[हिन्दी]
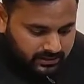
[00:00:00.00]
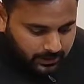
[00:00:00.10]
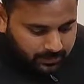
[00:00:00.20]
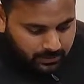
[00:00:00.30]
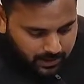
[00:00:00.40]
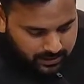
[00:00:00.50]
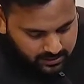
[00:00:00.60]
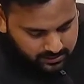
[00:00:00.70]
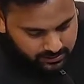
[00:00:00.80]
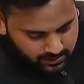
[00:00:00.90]
सबसे बेस्ट
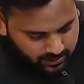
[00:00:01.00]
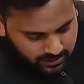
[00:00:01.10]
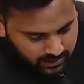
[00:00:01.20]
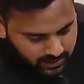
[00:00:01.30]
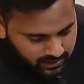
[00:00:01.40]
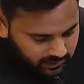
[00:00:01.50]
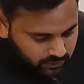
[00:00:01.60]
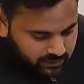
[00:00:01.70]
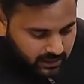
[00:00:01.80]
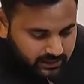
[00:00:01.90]
चीज़ इसका ये है एक
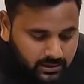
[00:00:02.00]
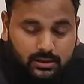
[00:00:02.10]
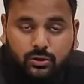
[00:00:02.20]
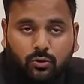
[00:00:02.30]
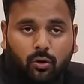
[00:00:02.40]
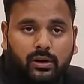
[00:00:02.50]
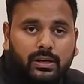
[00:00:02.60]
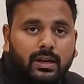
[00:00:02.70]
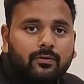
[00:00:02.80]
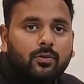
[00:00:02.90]
तो इसका इसका जो
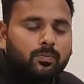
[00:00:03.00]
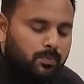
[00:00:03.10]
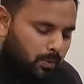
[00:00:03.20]
क्वालिटी है वो